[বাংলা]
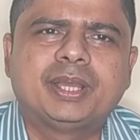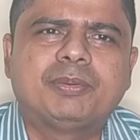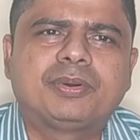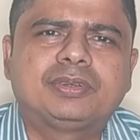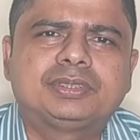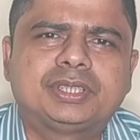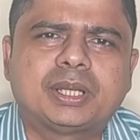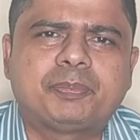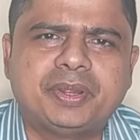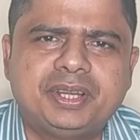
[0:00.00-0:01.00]
এবং
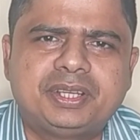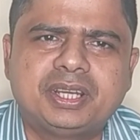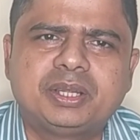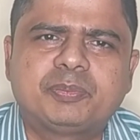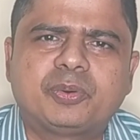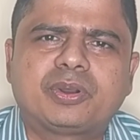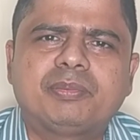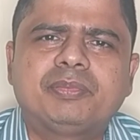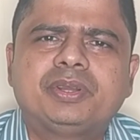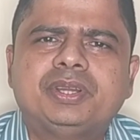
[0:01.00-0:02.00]
সেটা পেইড ট্রেনিং
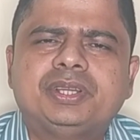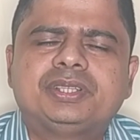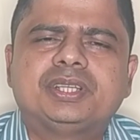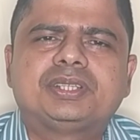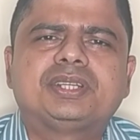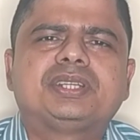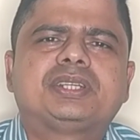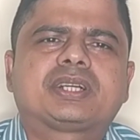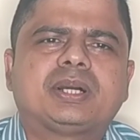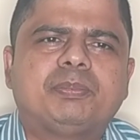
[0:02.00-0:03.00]
প্রোগ্রাম সেই
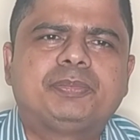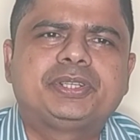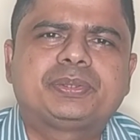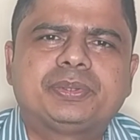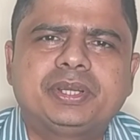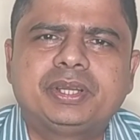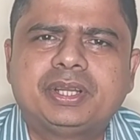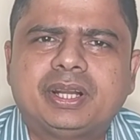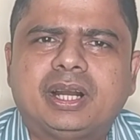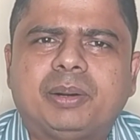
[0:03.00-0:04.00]
ট্রেনিংটা কমপ্লিট করে
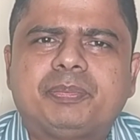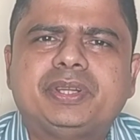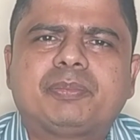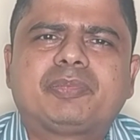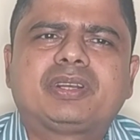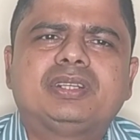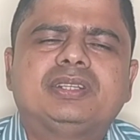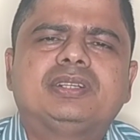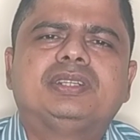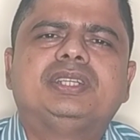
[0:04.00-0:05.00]
আপনি আপনার
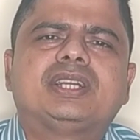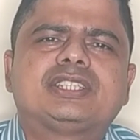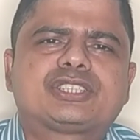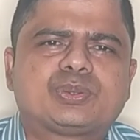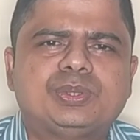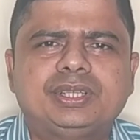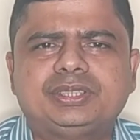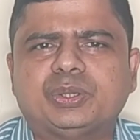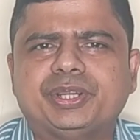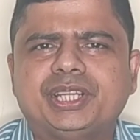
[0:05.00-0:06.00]
নিয়ারেস্ট স্কুলে
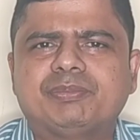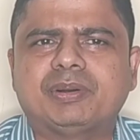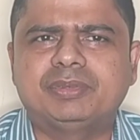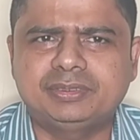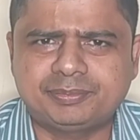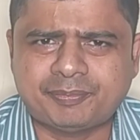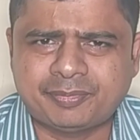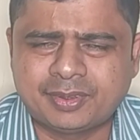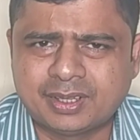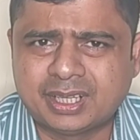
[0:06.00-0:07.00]
জয়নিং পাবেন
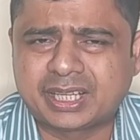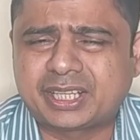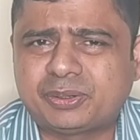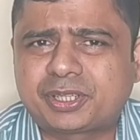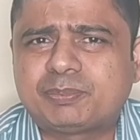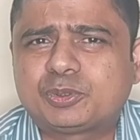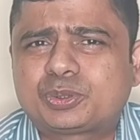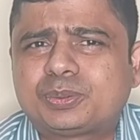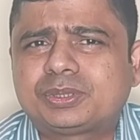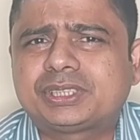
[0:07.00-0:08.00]
এখানে অনেকে
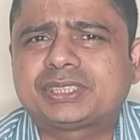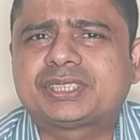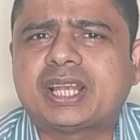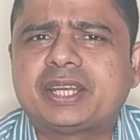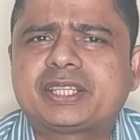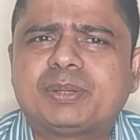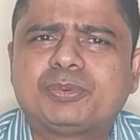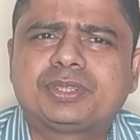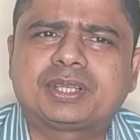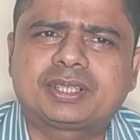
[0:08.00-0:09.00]
প্রশ্ন করছে স্যার স্যালারি
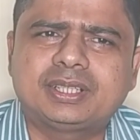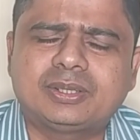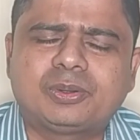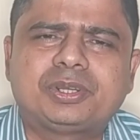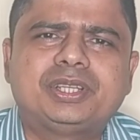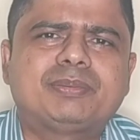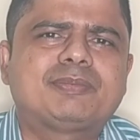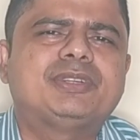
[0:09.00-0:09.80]
কেমন থাকে অলরেডি আমরা